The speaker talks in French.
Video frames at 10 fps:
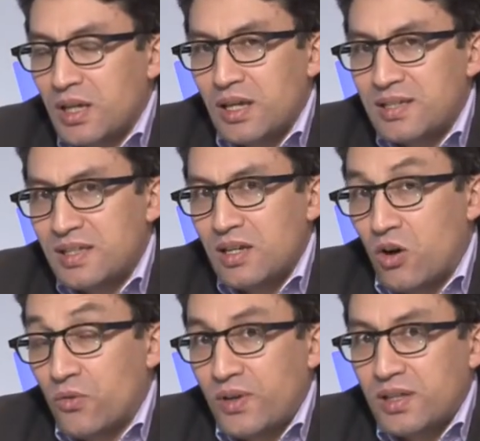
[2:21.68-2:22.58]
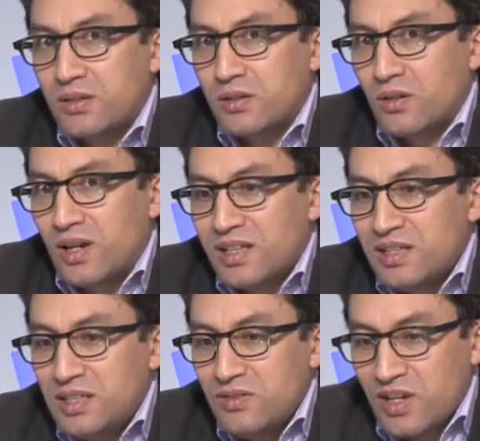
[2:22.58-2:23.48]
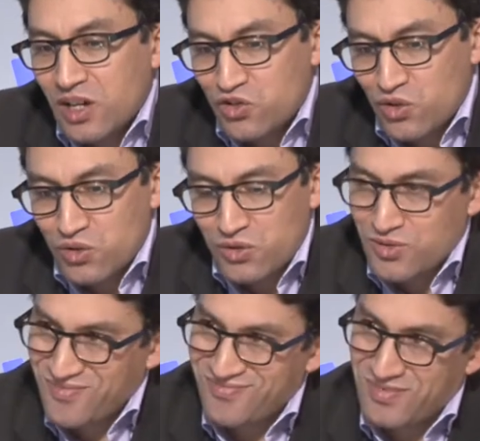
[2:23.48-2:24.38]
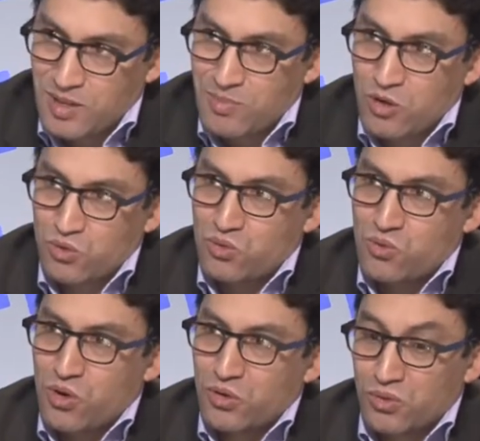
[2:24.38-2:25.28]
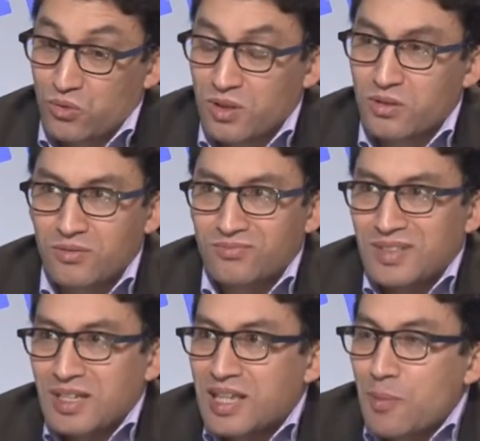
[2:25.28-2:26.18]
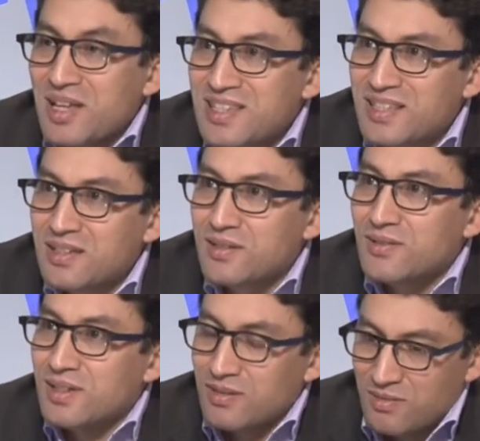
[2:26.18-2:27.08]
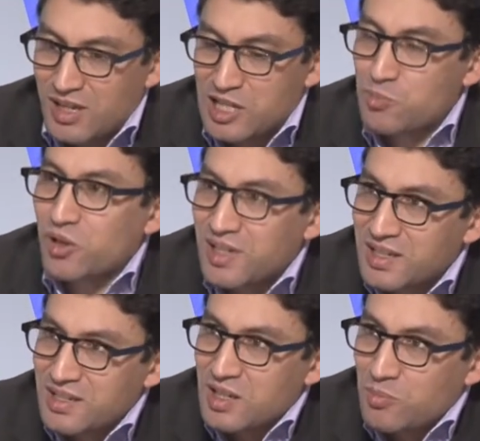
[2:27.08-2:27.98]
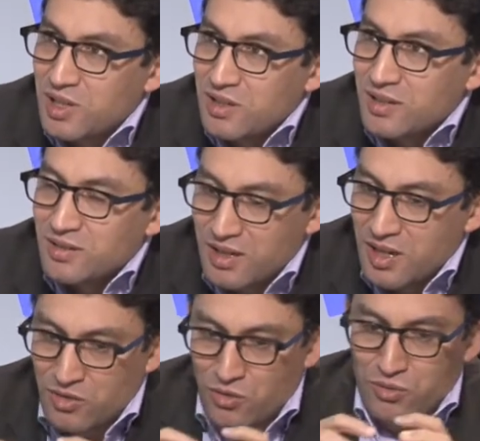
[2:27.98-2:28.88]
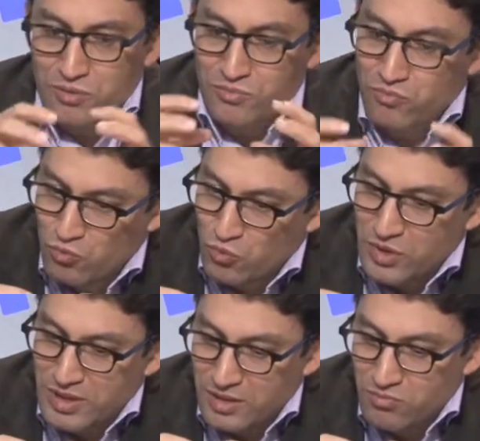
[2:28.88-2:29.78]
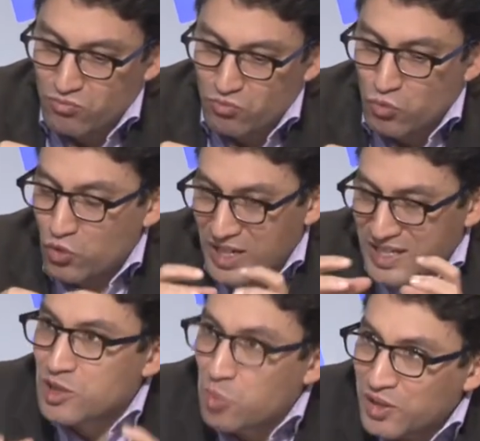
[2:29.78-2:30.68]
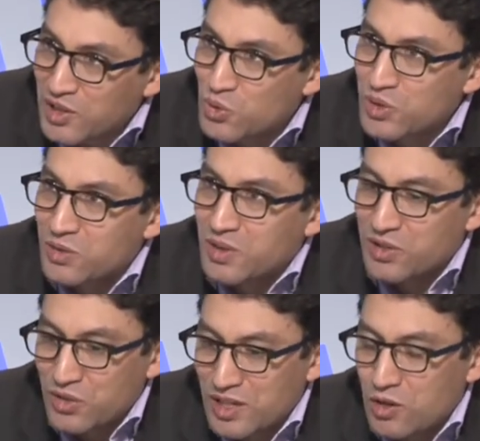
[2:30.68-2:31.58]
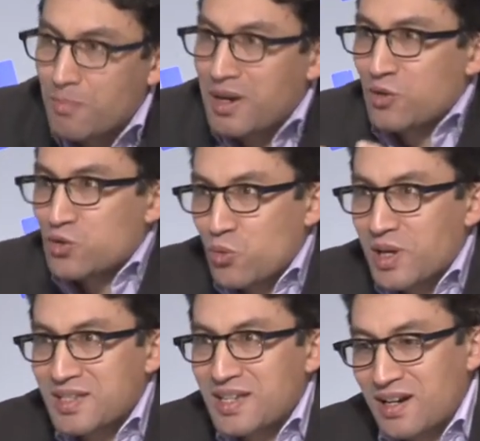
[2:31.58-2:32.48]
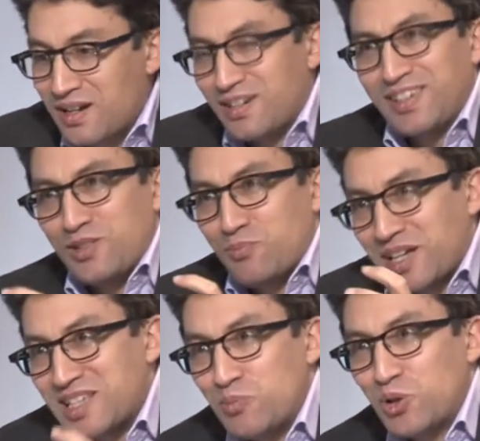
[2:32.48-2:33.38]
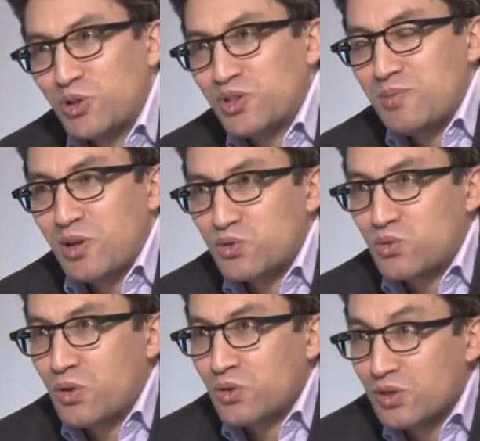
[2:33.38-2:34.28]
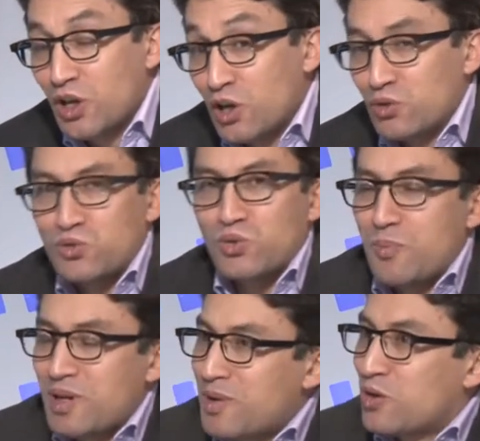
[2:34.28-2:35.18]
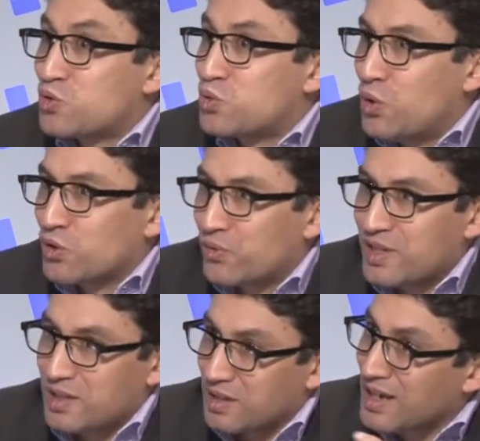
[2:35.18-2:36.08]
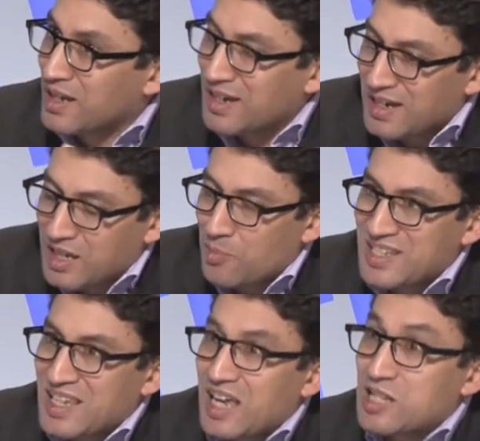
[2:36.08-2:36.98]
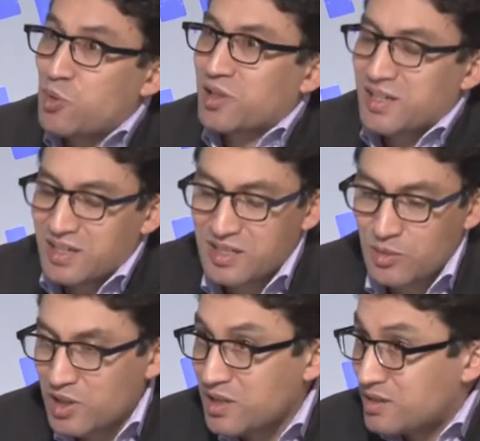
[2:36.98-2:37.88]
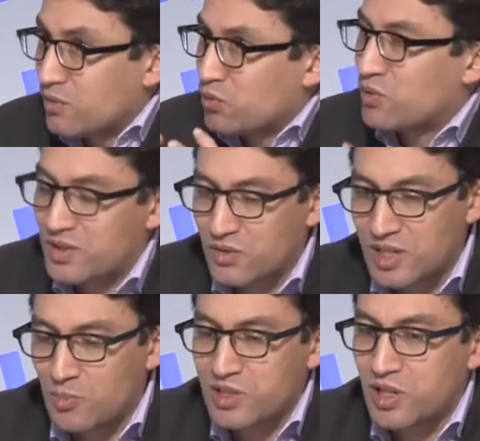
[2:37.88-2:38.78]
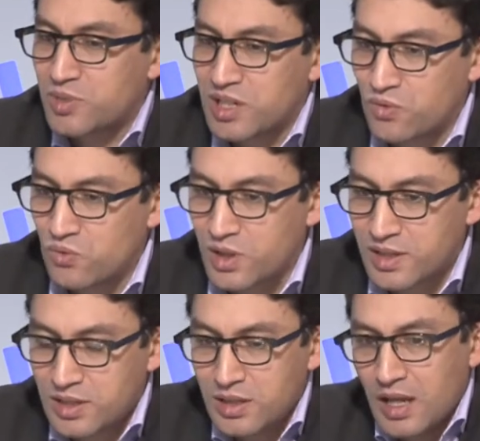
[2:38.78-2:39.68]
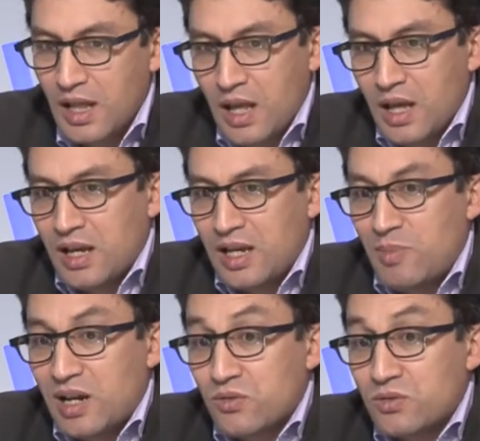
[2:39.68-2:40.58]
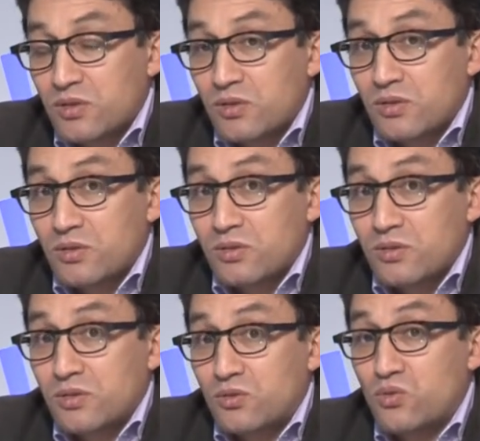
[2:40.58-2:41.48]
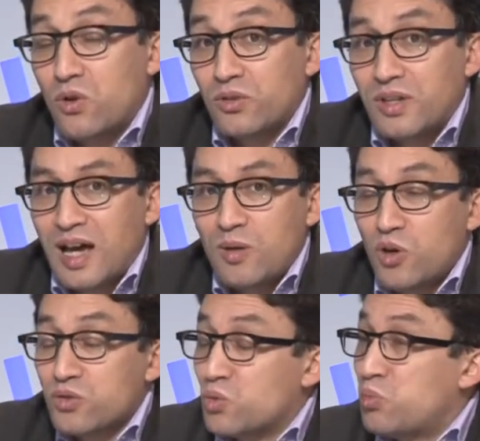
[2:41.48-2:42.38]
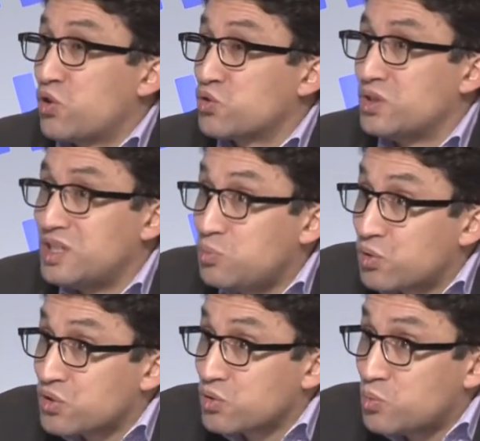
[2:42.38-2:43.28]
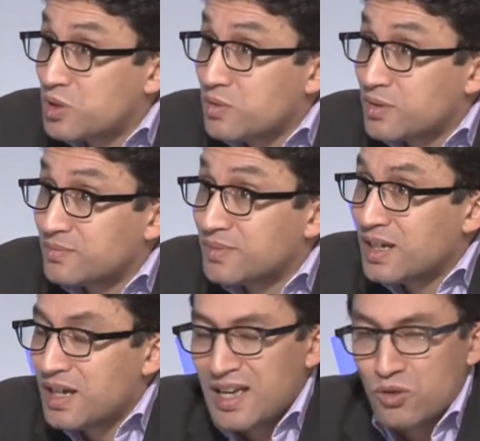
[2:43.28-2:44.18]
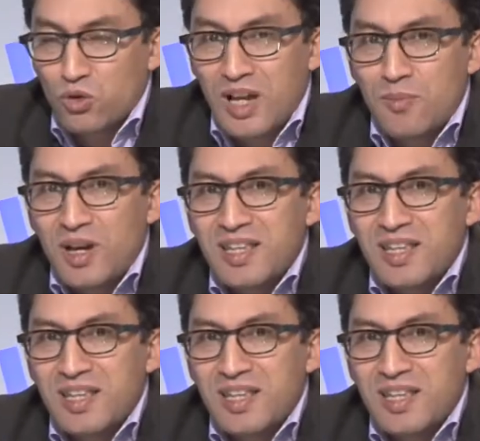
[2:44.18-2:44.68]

c'est en fait euh, la divergence des balances courantes, donc euh, des capacités exportatrices des pays, hein, que les exportations qui sont l'essentiel de la balance commerciale, hein, qui est une partie importante des balances courantes. ce qu'on appelle balance courante, en fait, c'est les capacités exportatrices des pays, essentiellement, c'est comme ça qu'il faut le voir ici. Les balances courantes allemandes sont proches de 10% du PIB, hein, donc l'Allemagne